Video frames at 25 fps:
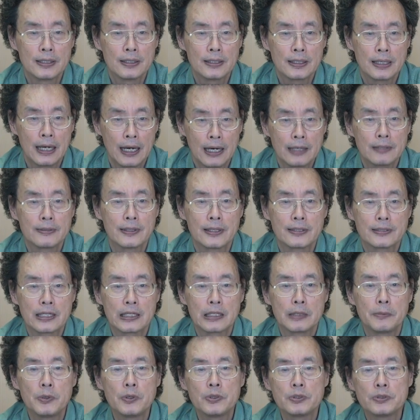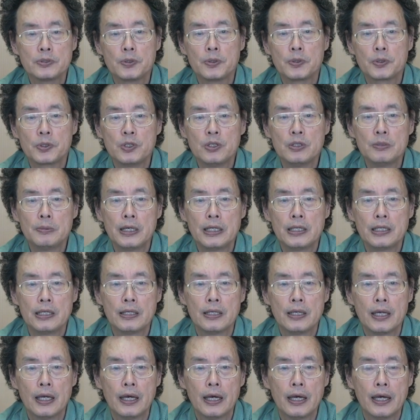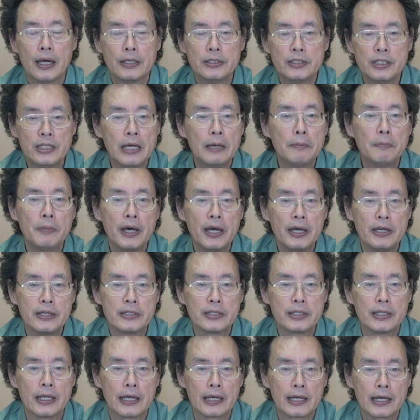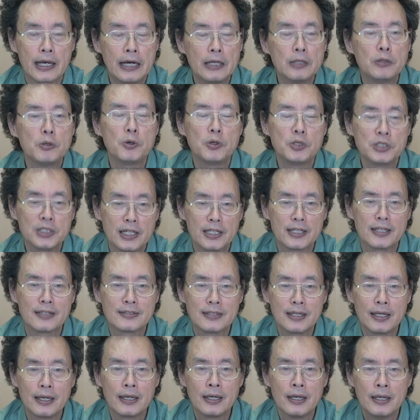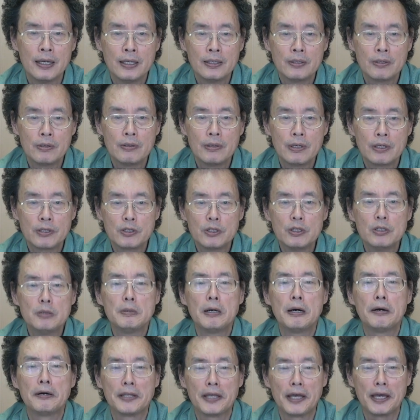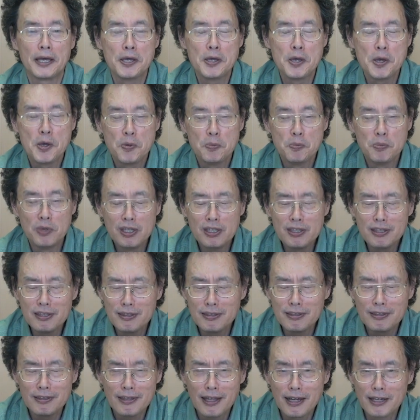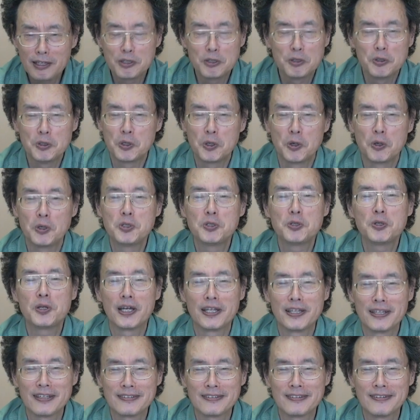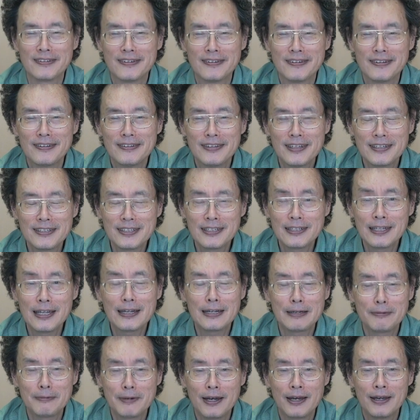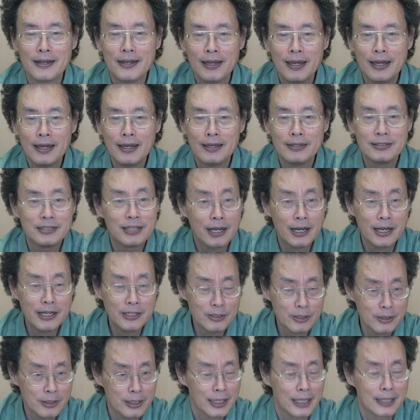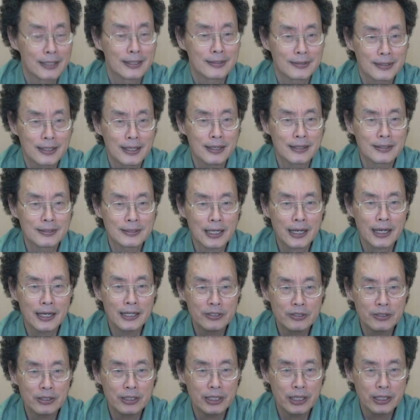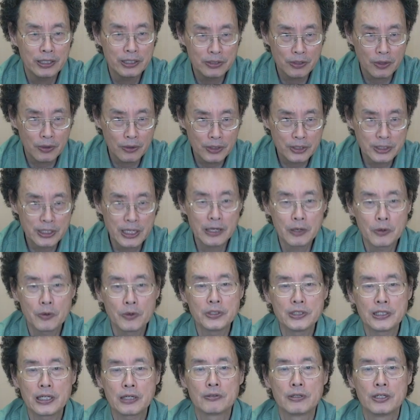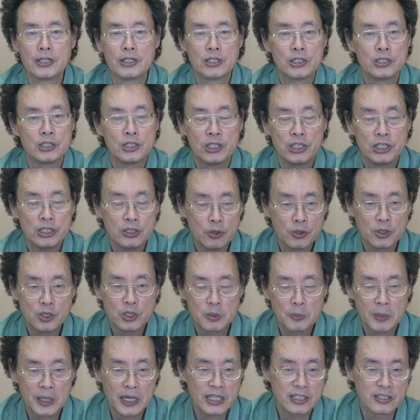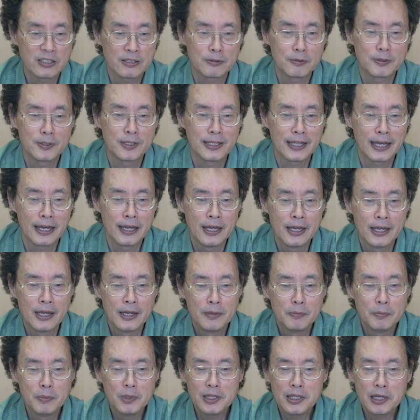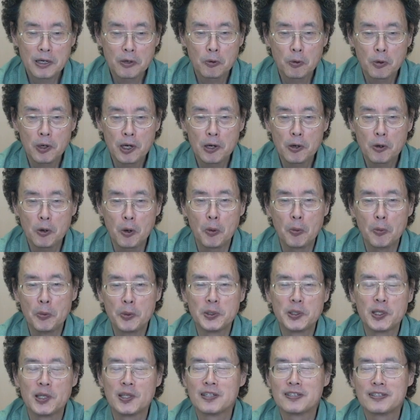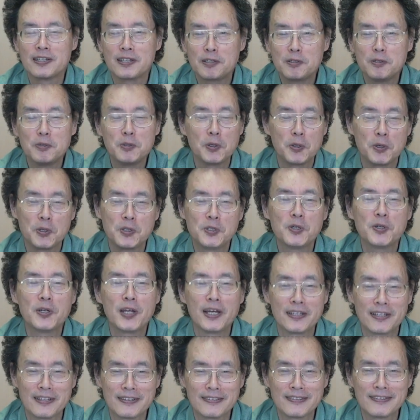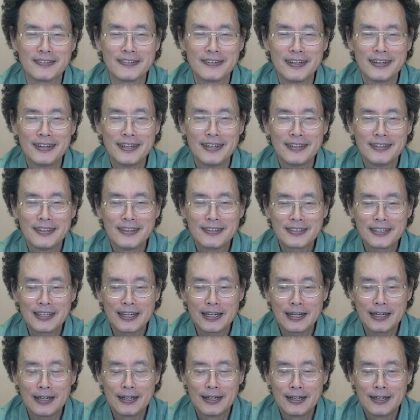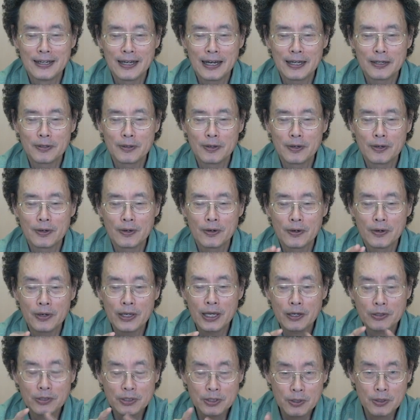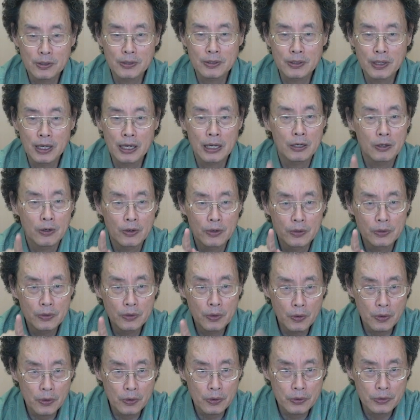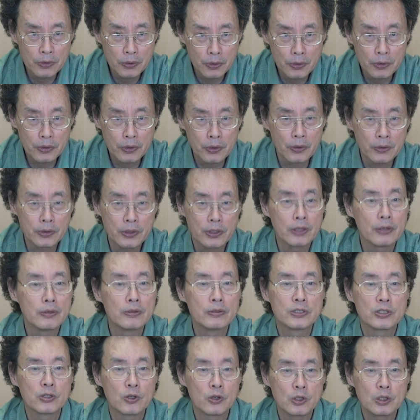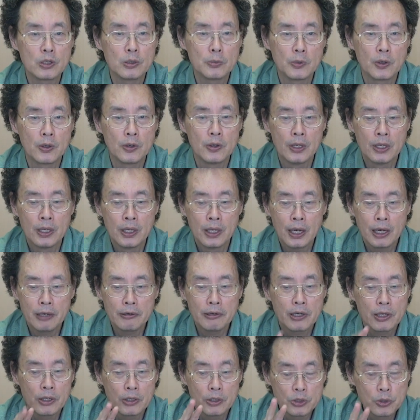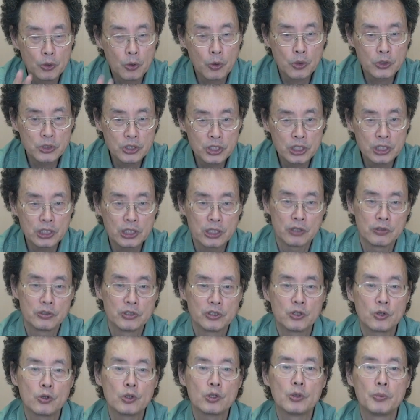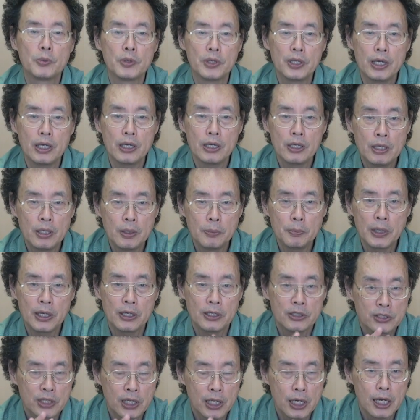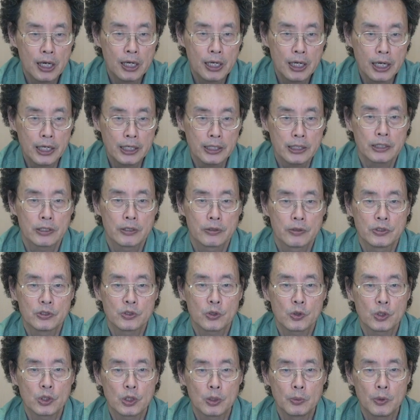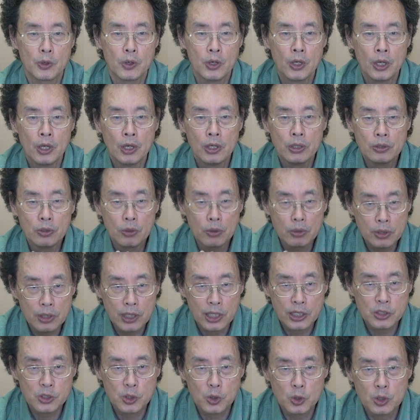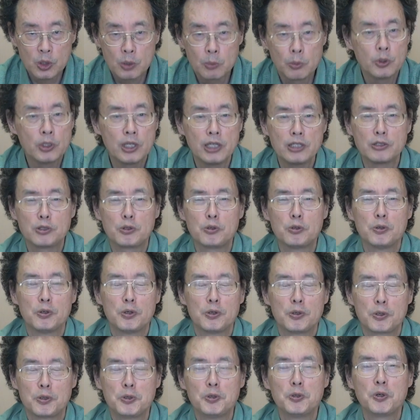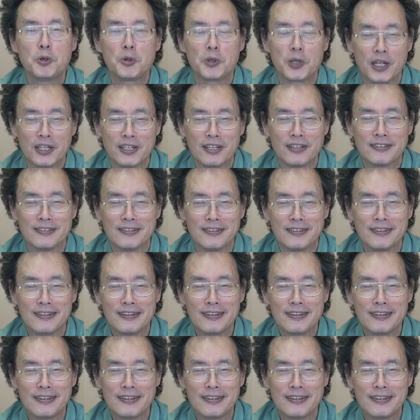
があるんですけども、そのキューバに、えー、にねんまえ行って感動したんですね。というのはキューバはね、みんな給料一緒なんです。なぜならば、えー、社会主義なんですね。社会主義で非常に成功した国、非常に素晴らしい国で、みんな国家公務員でですね、給料一緒なんです。ですからあのお百姓、あの 農, 農業っていう仕事も、あるいは掃除っていう仕事もね、まあ、皿洗いっていう仕事も、どんな仕事も同じ 給, 給料なんです。